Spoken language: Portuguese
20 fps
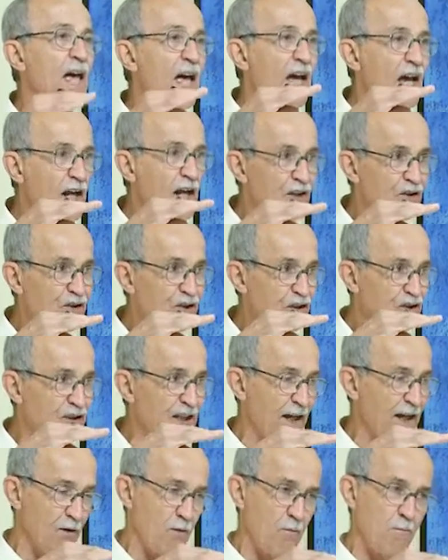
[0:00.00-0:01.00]
eles
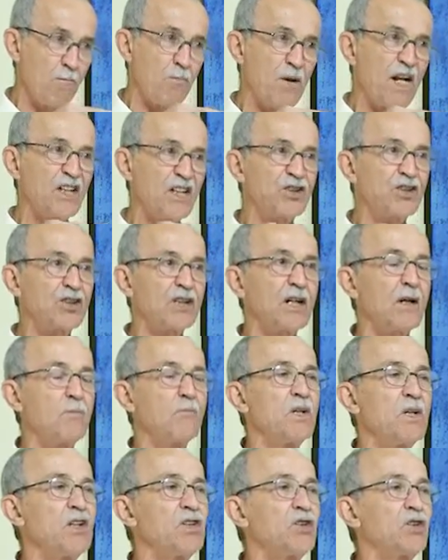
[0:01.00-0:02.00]
estarão
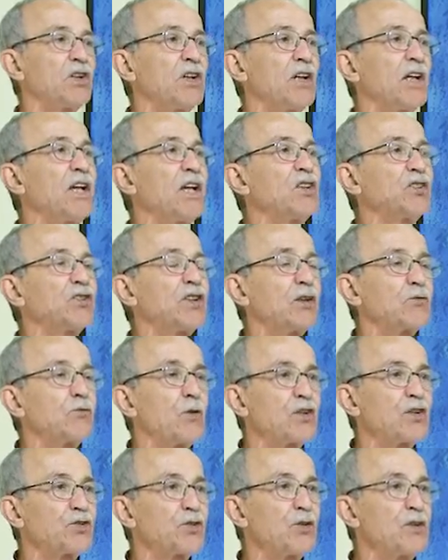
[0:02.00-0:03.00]
praticamente em
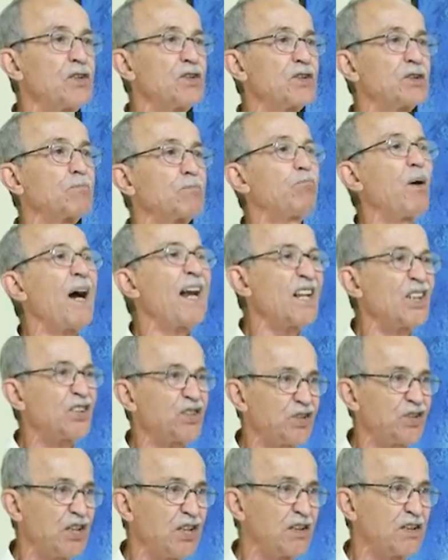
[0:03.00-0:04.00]
situações
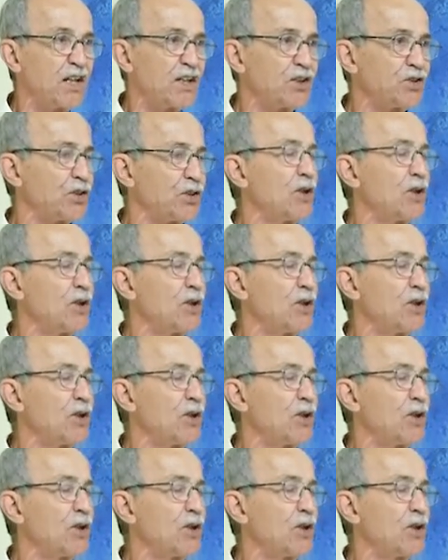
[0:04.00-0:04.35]
parecidas.